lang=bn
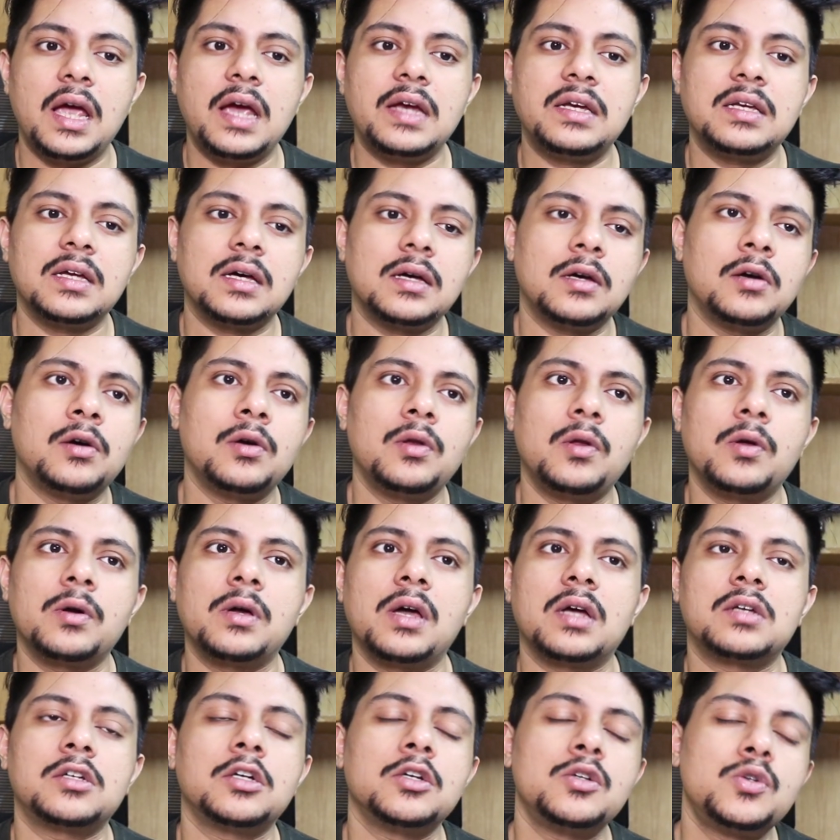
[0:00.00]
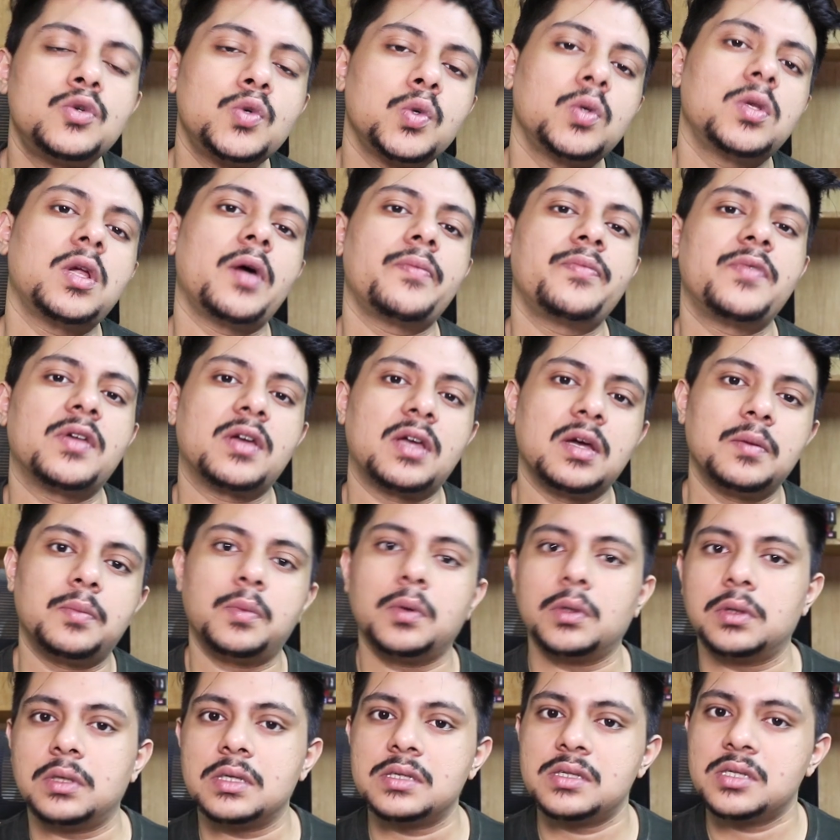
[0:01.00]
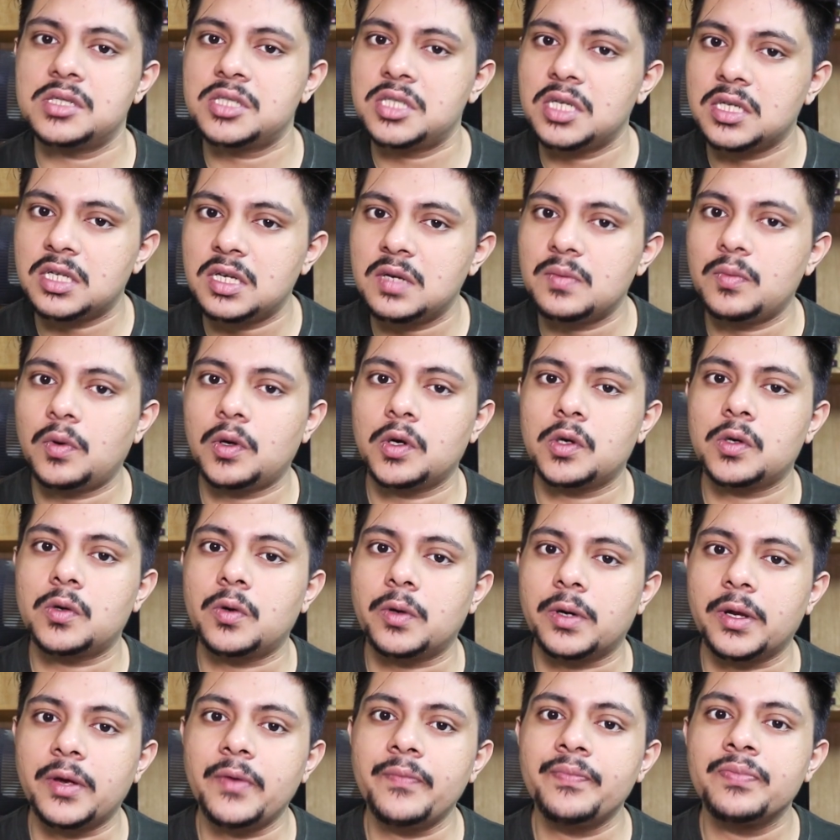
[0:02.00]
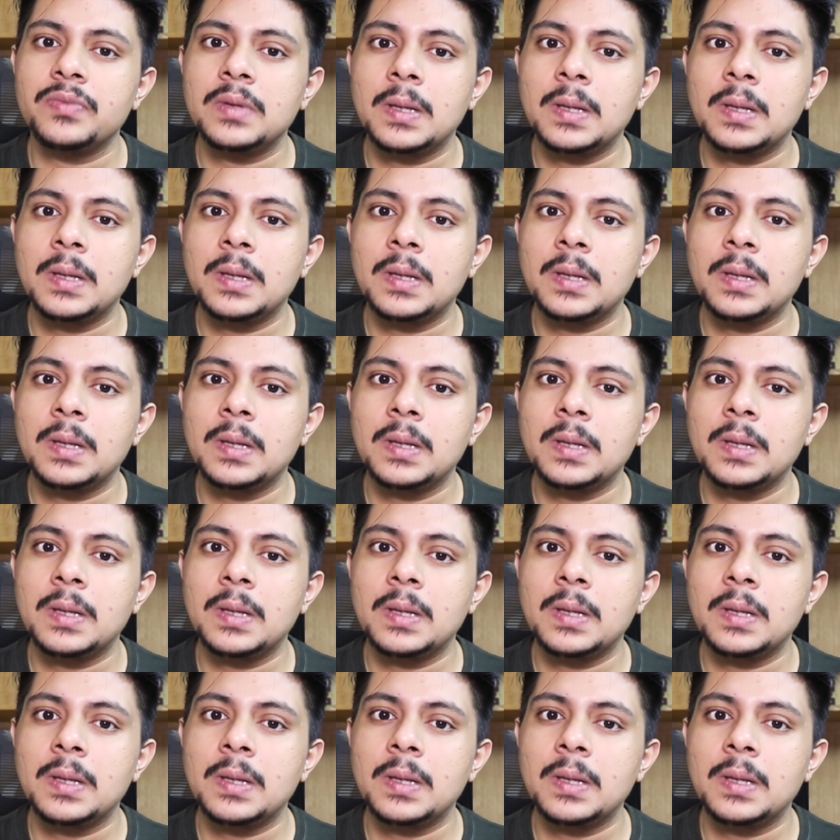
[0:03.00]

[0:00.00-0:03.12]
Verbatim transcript: এটা হলো একটা টুল আপনাকে বলতেছে সে কি মনে করে